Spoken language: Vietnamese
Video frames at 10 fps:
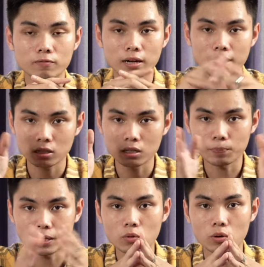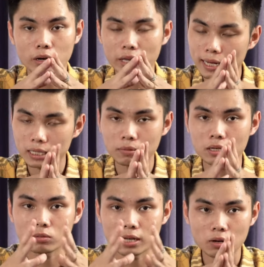và thời lượng pin của RS2 thì
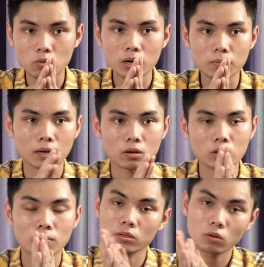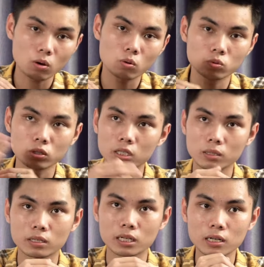mình không thấy hãng cung cấp là nó được bao nhiêu lâu tuy nhiên
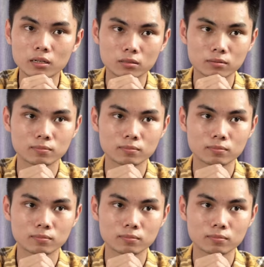thì mình nghĩ là